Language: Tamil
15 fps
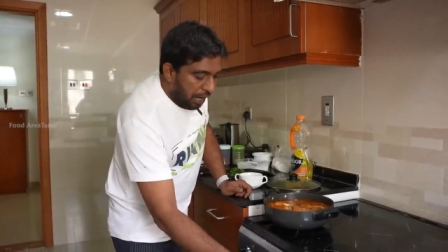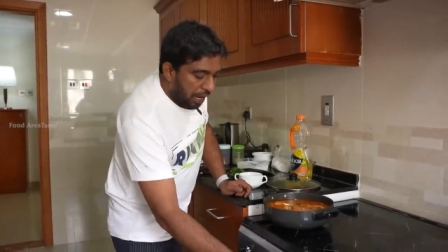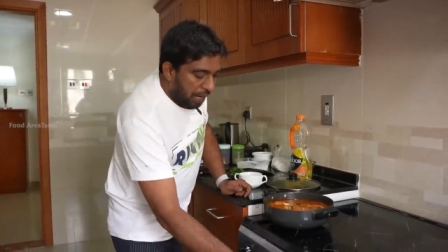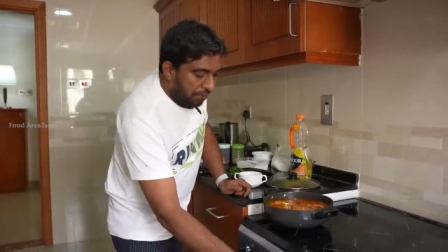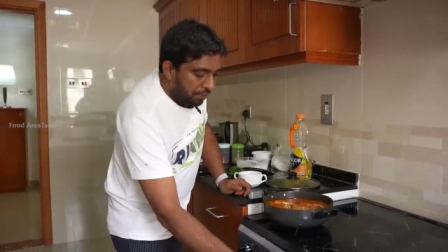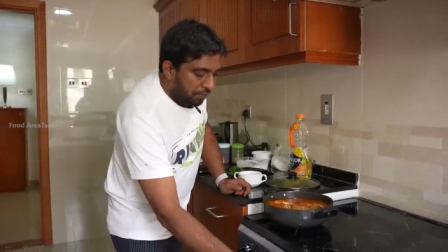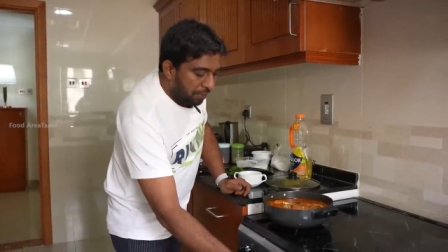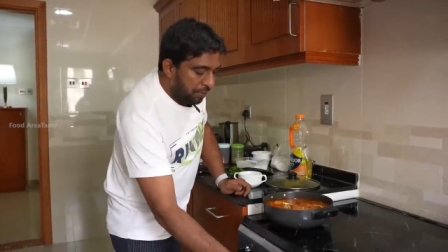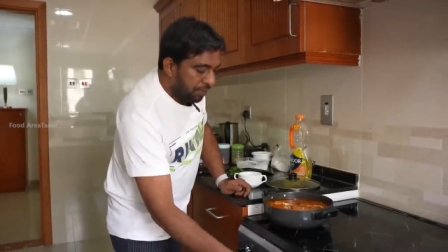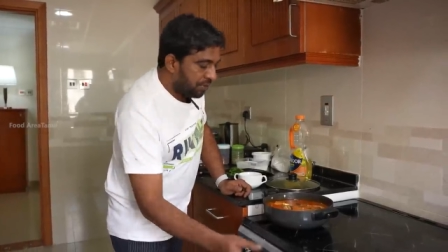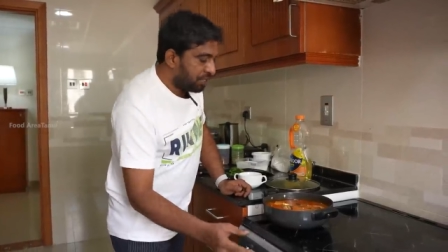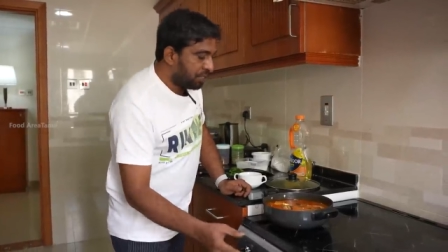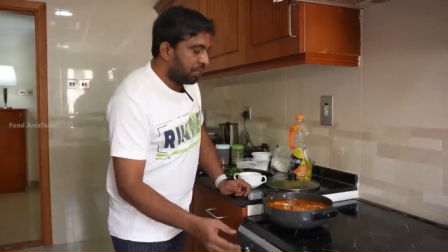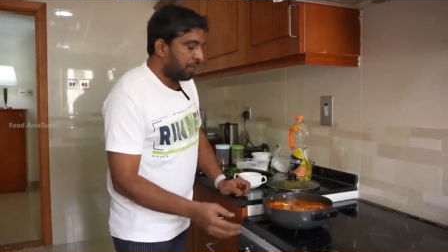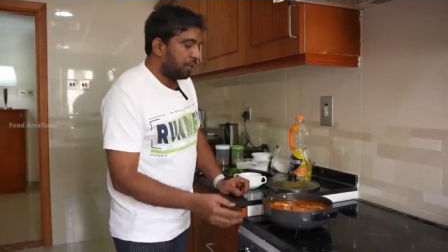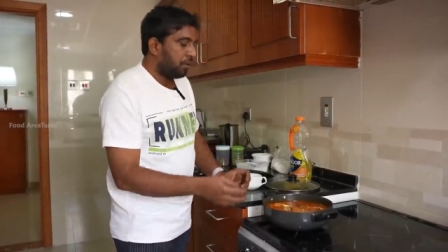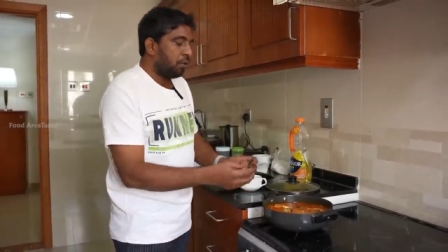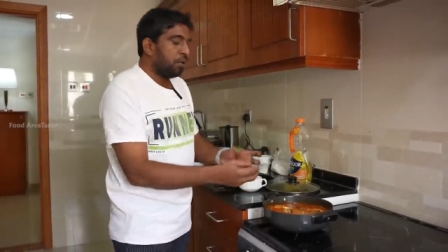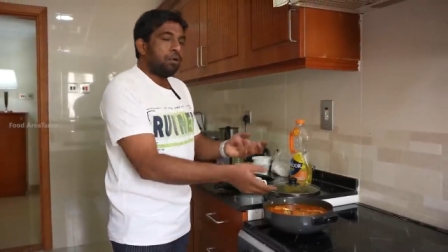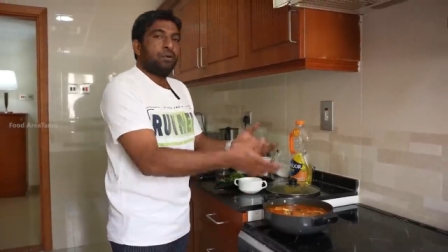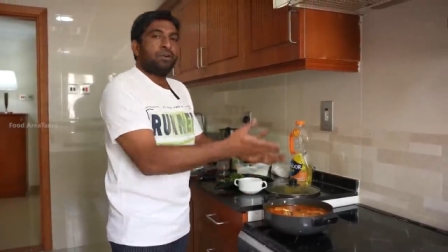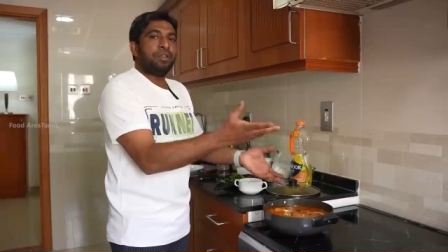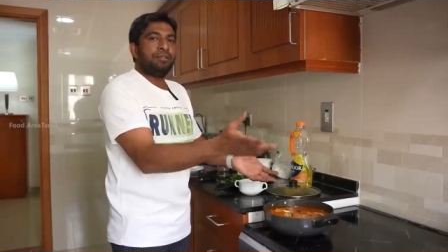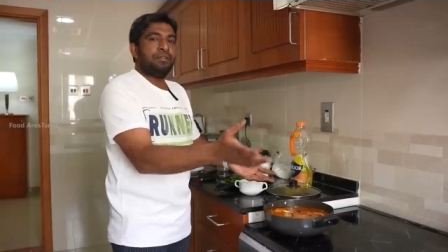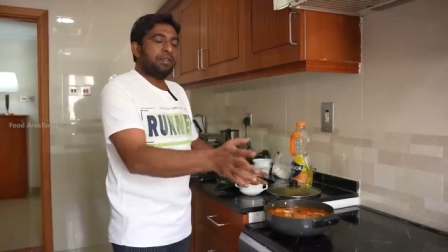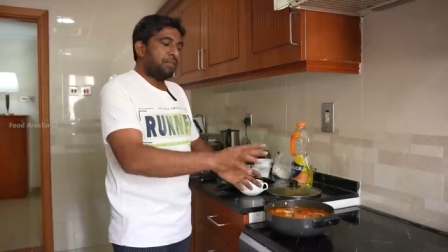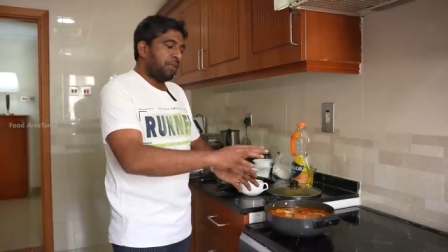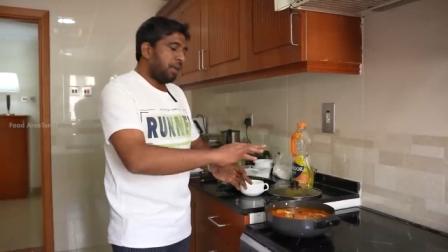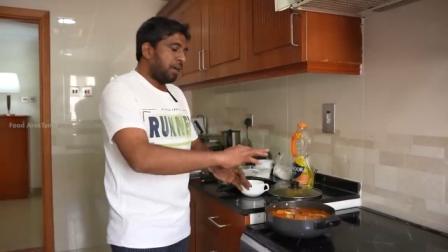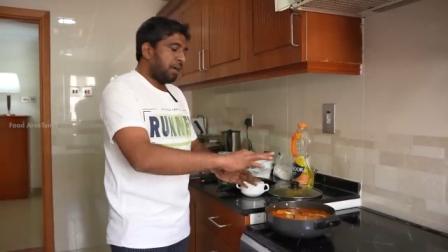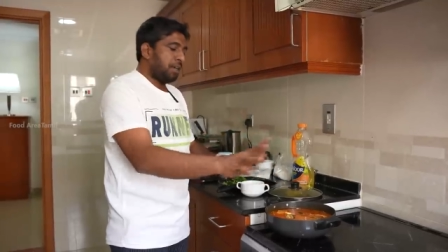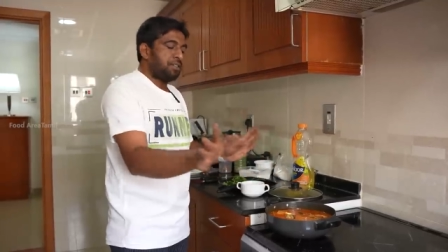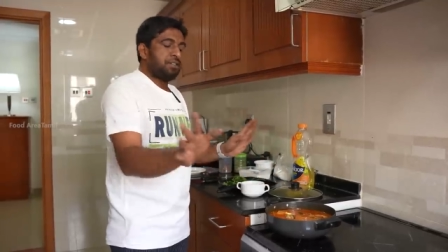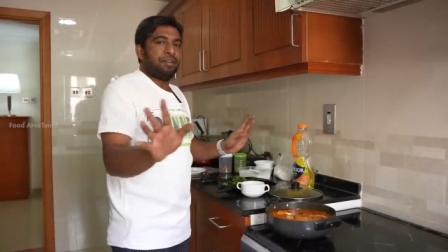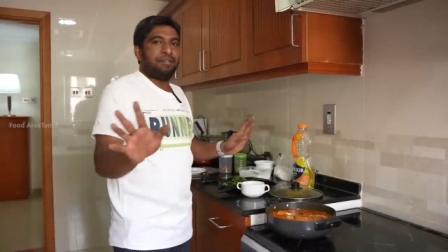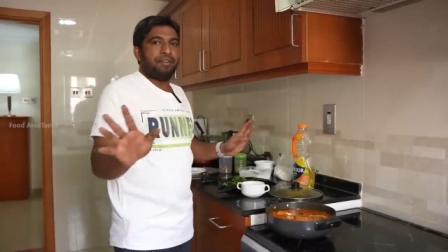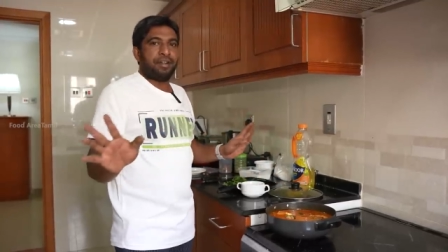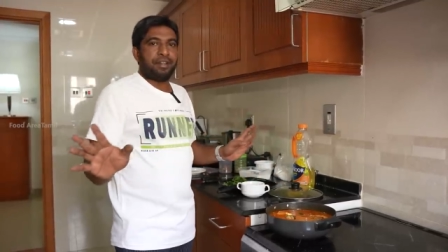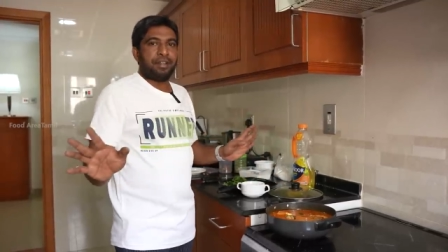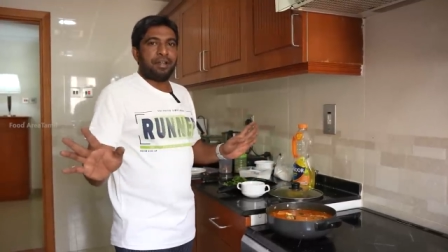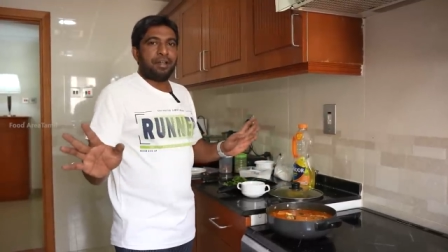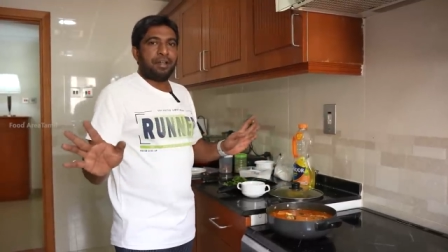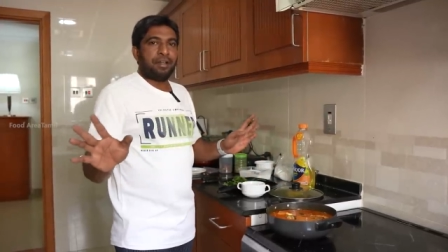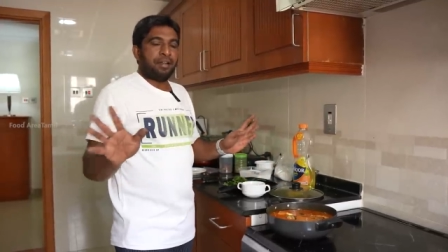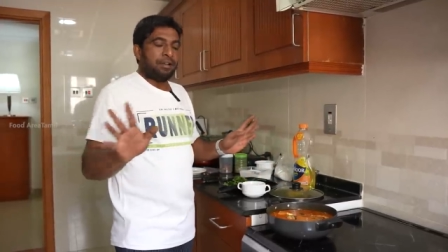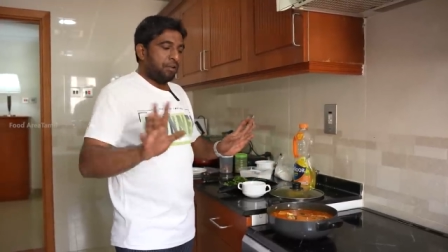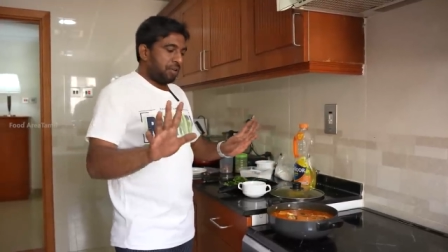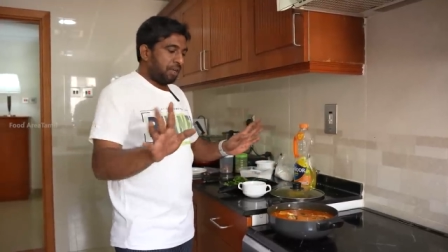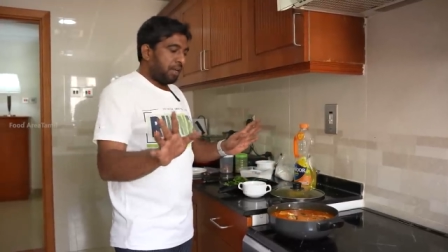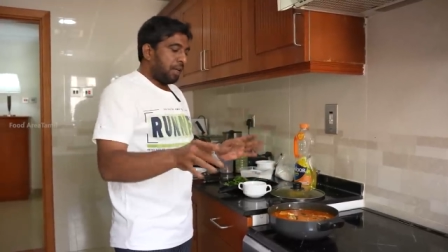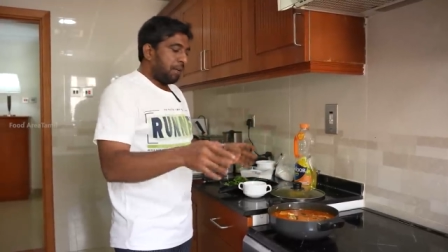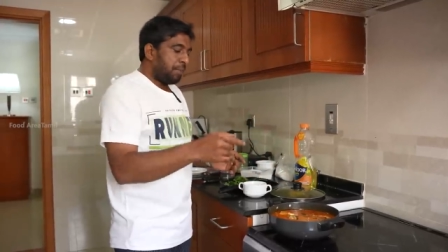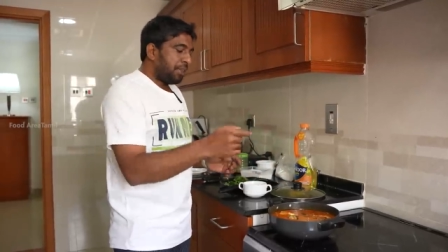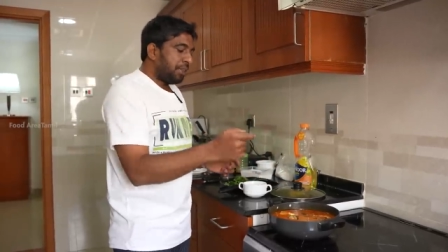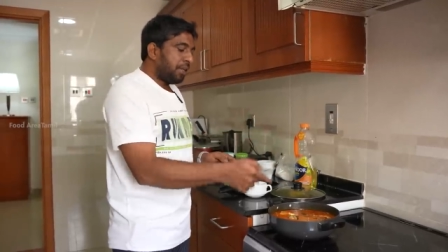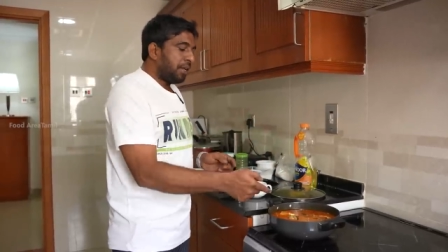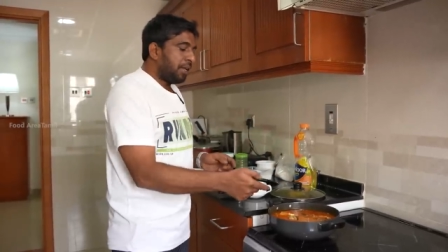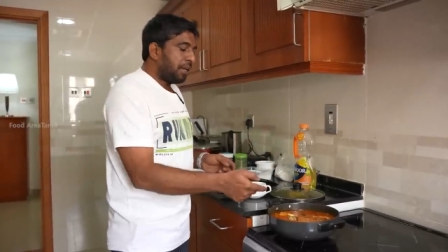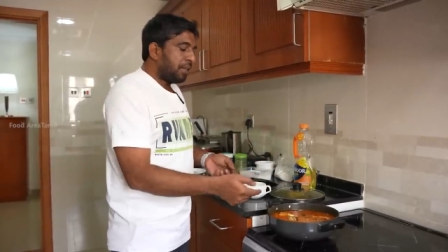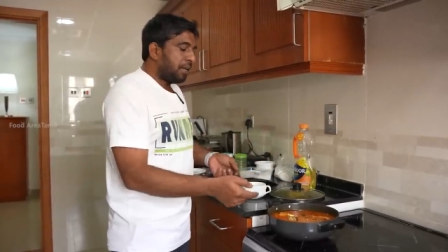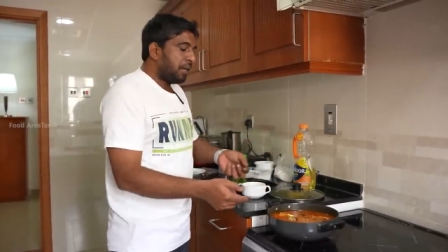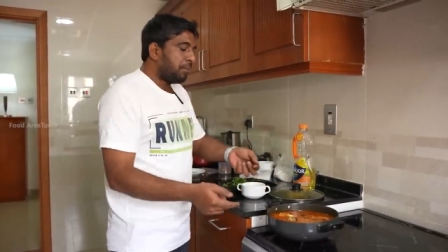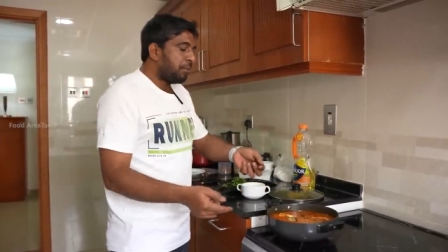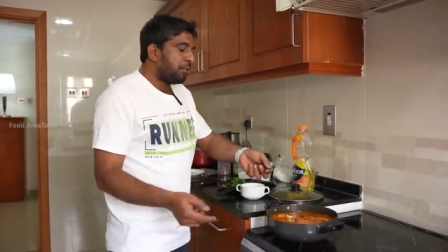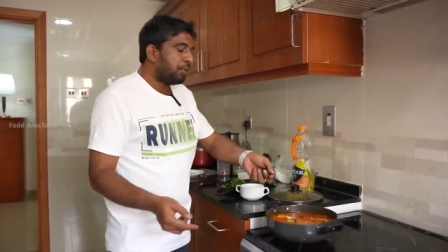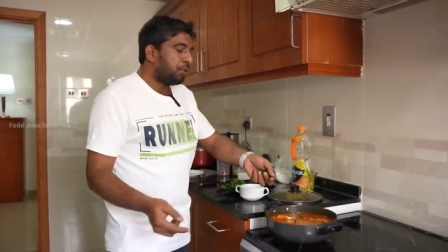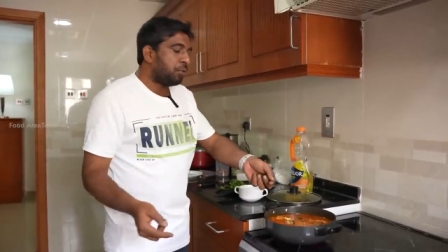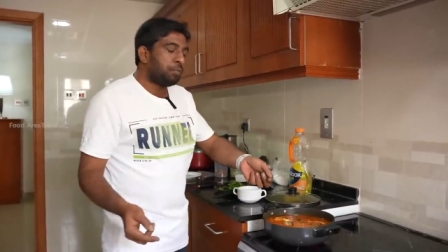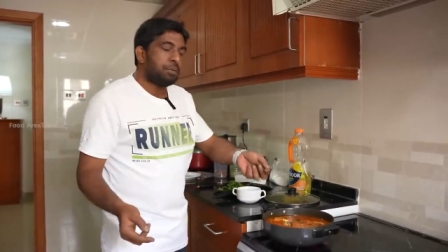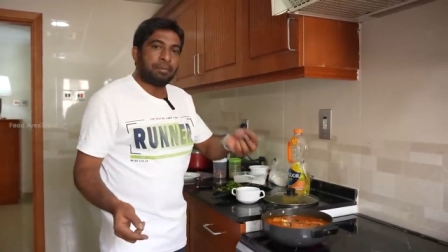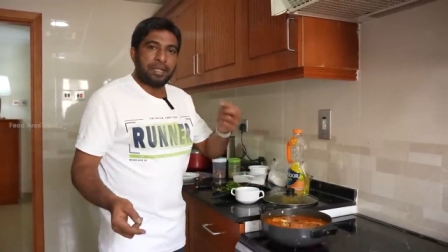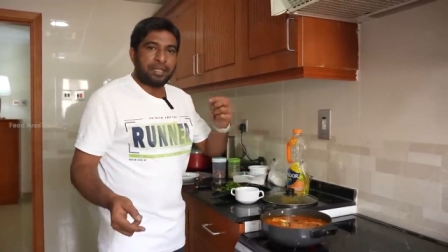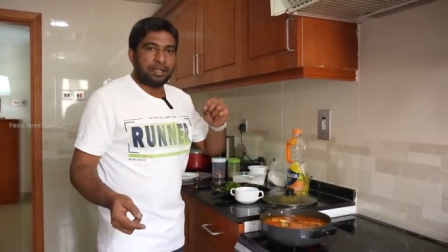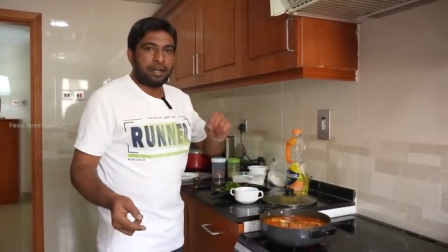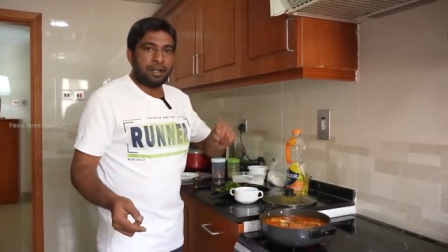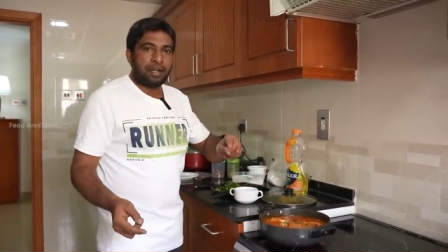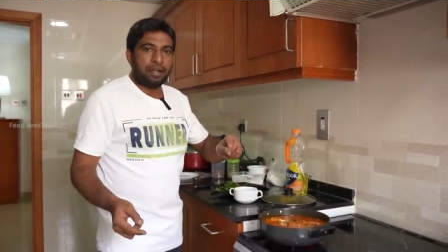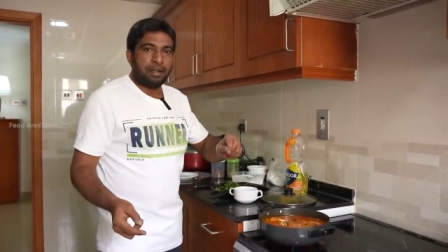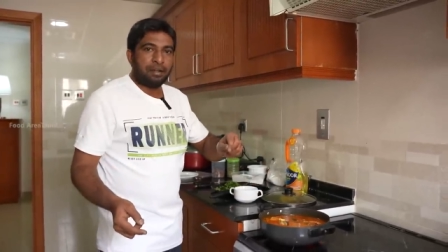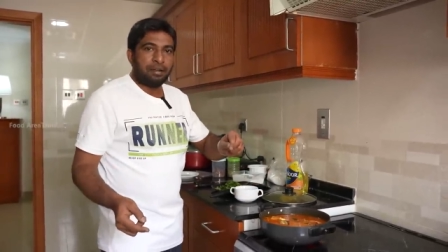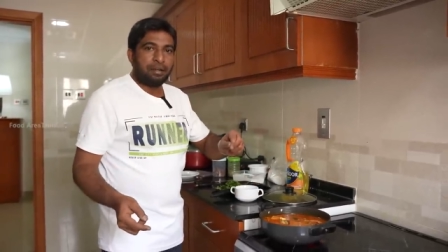ஹை ஃப்ளேமில் வச்சு ஒரு கொதி வந்தோடனே அணைச்சிட வேண்டியதுதான் ஓகேங்களா இப்போ இந்த நேரத்தில் நம்ம வந்து உப்பு பார்த்துக்கலாம்